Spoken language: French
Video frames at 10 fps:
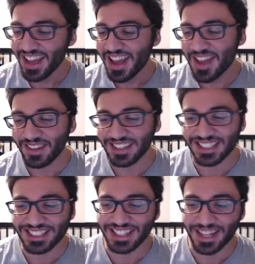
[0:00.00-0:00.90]
Il m'a
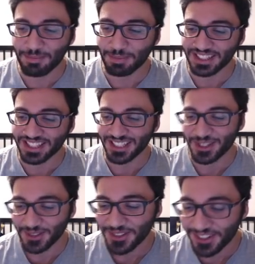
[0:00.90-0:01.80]
dit c'est de la
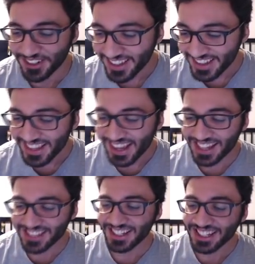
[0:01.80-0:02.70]
pétition, gros.
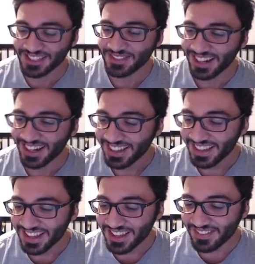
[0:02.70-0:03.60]
Ah, cherche-moi.
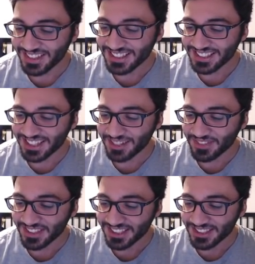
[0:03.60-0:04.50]
Il m'a dit c'est de la
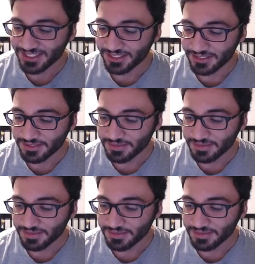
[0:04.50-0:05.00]
pétition.